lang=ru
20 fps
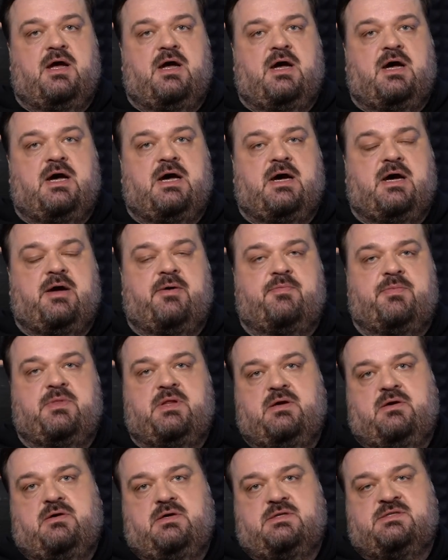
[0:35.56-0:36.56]
А
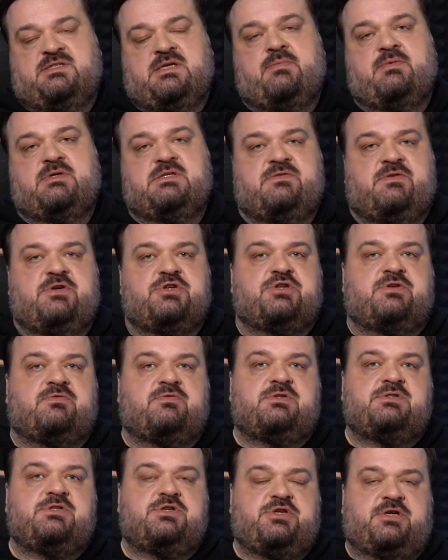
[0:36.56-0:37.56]
э, самый свежий
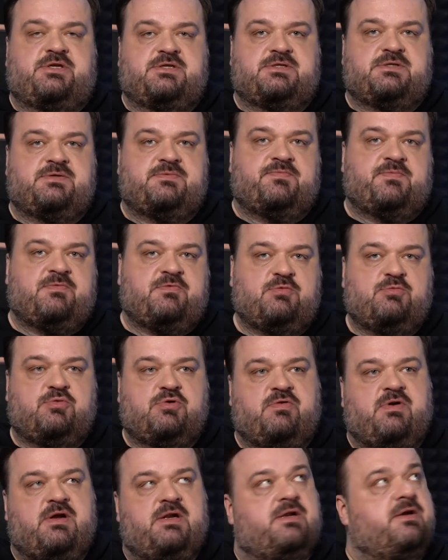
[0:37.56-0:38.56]
вот сейчас. Вот
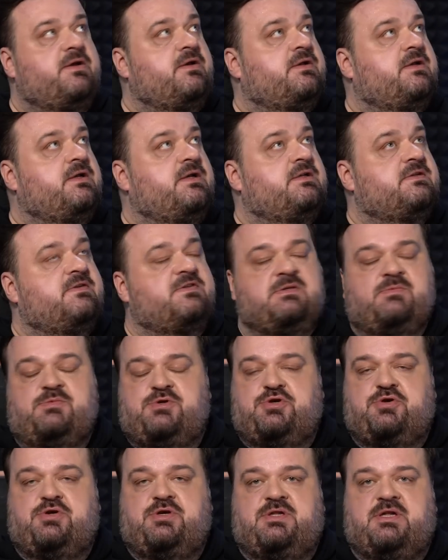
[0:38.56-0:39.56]
буквально совсем
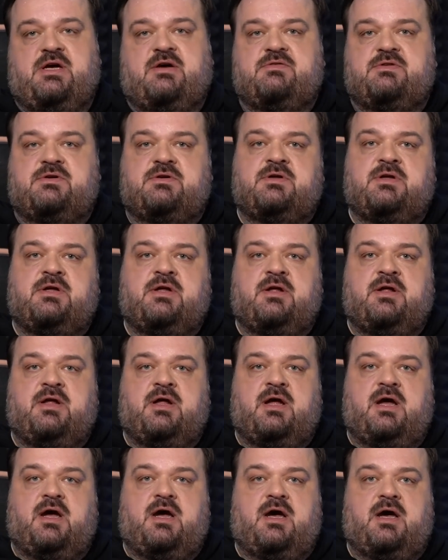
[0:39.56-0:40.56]
еще недавно,
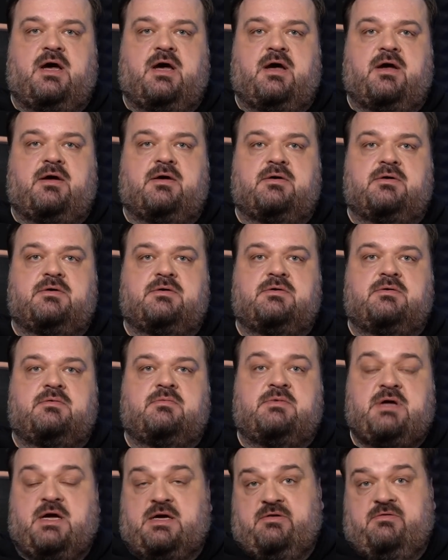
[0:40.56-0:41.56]
а,
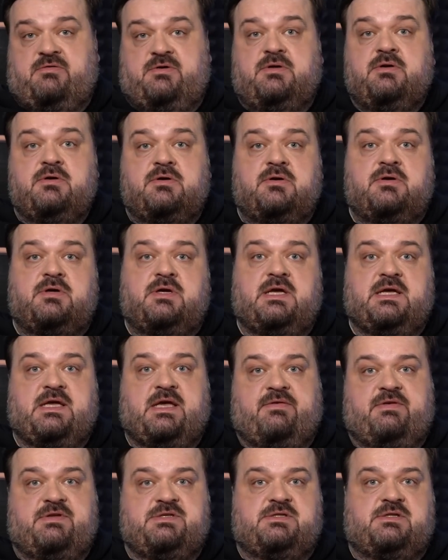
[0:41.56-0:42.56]
как и вы, я
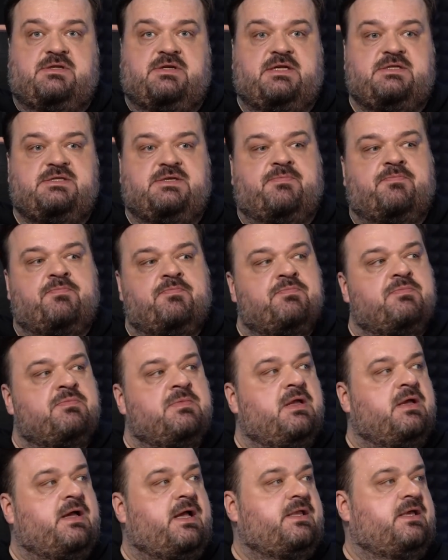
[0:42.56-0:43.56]
видел эти
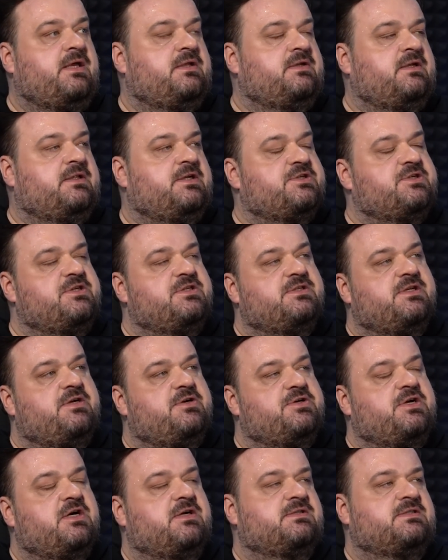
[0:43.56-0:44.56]
какие-то, я даже не
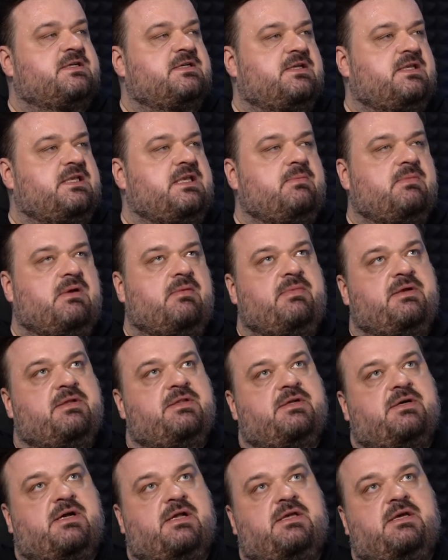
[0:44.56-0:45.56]
знаю, как сказать, не
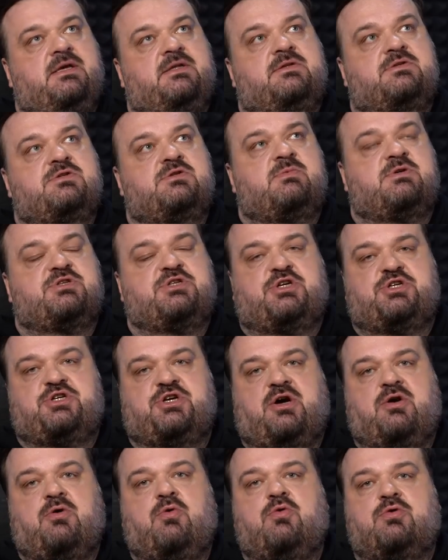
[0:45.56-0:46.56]
моменты, какие-то
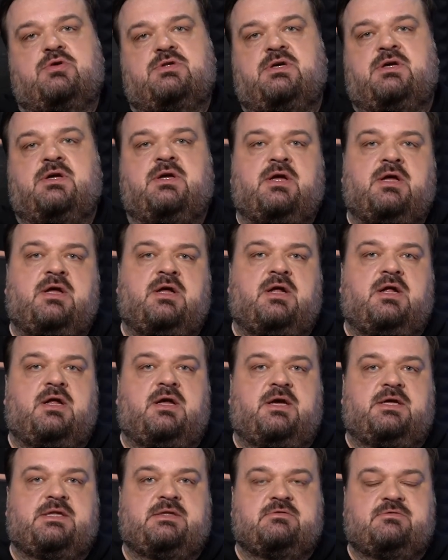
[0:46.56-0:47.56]
сумасшедшие аккорды
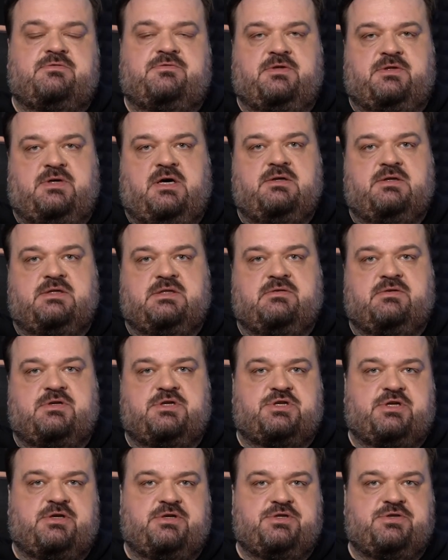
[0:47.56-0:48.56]
этого финала, этого
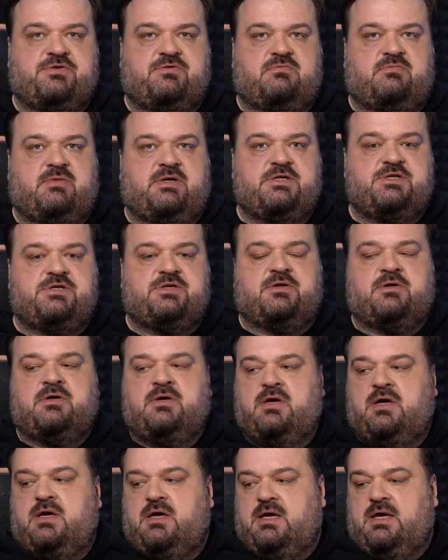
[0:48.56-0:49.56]
решающего матча.
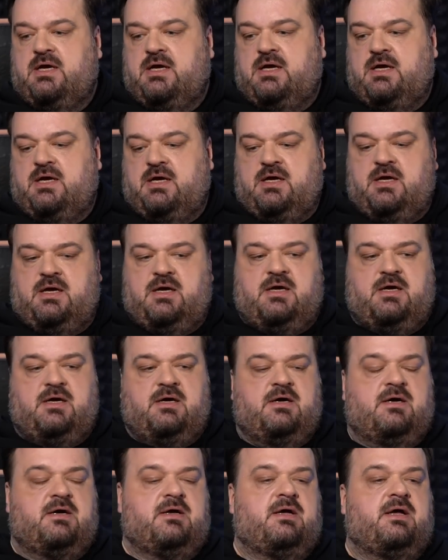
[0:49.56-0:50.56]

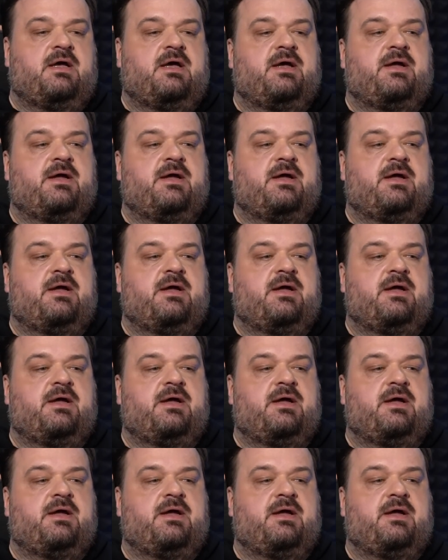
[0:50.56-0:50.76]
А,